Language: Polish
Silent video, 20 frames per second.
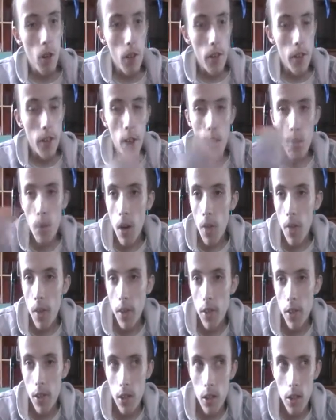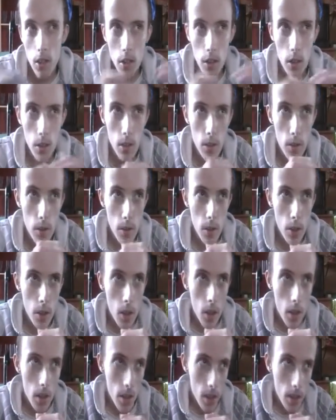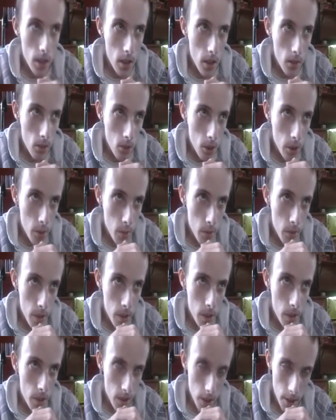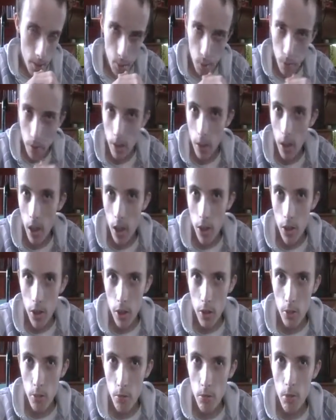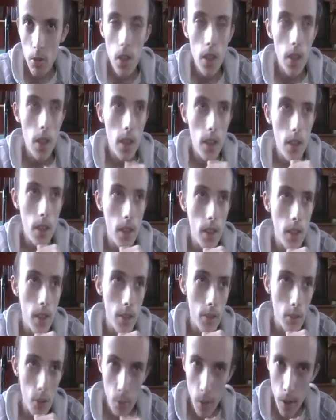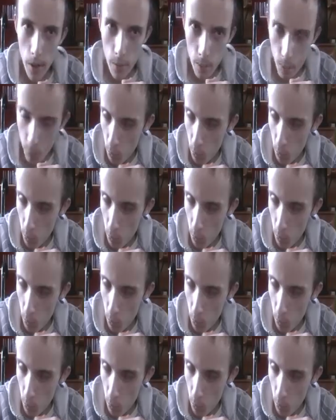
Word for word: je omawiać. Tak jak ktoś mi raz poradził, to ja tak teraz robię.